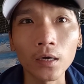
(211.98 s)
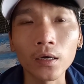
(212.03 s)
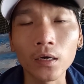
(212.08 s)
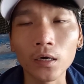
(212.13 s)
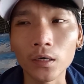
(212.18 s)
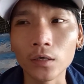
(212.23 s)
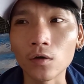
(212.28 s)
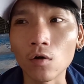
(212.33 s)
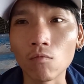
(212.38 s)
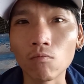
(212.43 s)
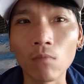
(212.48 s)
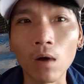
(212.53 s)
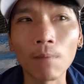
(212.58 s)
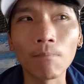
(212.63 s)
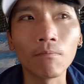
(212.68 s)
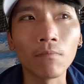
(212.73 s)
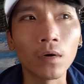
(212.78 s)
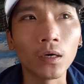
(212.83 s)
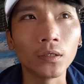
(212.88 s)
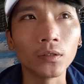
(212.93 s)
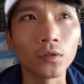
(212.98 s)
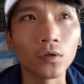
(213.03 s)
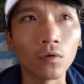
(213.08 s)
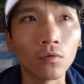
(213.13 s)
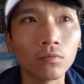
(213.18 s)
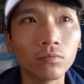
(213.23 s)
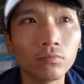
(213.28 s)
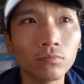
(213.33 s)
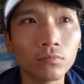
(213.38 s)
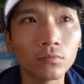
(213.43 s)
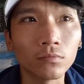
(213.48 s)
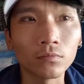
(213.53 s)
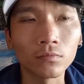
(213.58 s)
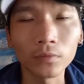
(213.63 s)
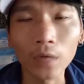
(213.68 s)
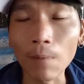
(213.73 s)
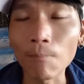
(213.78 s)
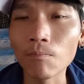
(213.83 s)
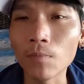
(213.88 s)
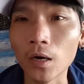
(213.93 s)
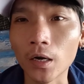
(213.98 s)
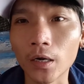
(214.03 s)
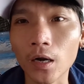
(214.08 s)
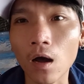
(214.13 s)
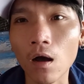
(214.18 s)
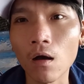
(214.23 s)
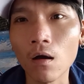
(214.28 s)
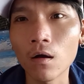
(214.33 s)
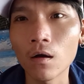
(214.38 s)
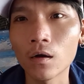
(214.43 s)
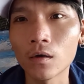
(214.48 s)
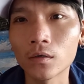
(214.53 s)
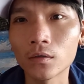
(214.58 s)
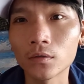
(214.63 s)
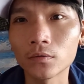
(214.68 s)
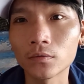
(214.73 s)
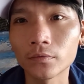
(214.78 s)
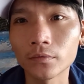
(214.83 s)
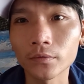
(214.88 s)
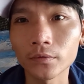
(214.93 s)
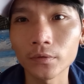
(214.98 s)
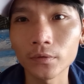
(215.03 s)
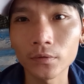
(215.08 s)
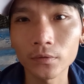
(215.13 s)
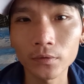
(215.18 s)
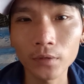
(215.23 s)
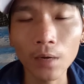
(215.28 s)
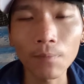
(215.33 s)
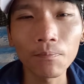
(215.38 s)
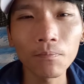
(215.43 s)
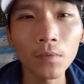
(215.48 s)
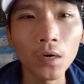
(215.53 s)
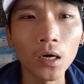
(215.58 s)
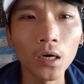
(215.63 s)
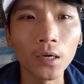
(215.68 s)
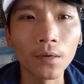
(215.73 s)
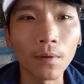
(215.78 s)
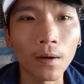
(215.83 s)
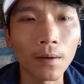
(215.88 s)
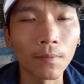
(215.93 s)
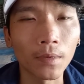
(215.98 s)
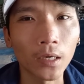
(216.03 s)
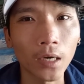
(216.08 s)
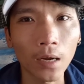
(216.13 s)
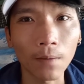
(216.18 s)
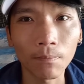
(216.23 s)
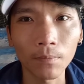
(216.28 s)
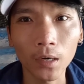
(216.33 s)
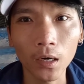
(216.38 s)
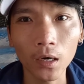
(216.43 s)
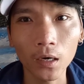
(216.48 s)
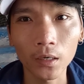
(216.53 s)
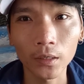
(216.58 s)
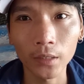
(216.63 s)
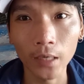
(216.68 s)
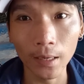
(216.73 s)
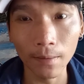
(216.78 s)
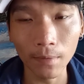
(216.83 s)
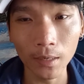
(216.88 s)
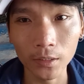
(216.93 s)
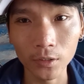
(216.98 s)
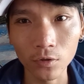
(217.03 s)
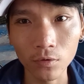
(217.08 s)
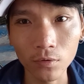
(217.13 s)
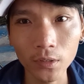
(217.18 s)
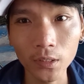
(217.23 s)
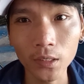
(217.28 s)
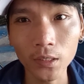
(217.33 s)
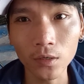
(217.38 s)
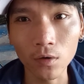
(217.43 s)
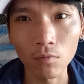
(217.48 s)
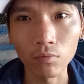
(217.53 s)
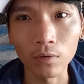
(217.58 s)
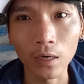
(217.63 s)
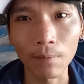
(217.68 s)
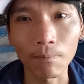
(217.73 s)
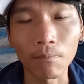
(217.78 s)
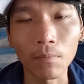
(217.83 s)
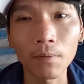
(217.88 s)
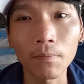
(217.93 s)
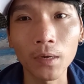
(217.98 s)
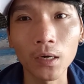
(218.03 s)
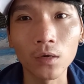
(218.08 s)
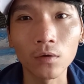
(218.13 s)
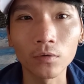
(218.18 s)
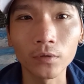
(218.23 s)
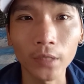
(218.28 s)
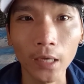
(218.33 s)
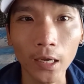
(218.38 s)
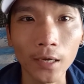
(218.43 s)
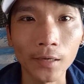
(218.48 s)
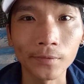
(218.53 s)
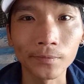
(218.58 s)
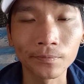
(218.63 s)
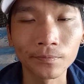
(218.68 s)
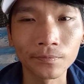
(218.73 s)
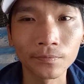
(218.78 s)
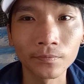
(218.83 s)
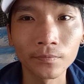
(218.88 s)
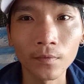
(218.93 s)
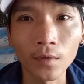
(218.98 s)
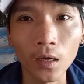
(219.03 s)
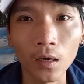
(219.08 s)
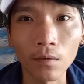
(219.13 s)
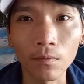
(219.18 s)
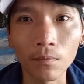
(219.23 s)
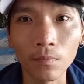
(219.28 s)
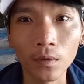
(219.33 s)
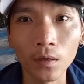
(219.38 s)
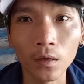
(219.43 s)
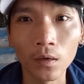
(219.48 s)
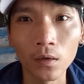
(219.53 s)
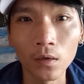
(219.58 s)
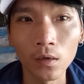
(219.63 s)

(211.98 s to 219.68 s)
cái người cùng mâm mình cũng đâm người đó đâm người mà mình đâm đó để mà xuống dưới cùng nằm với mình luôn nha không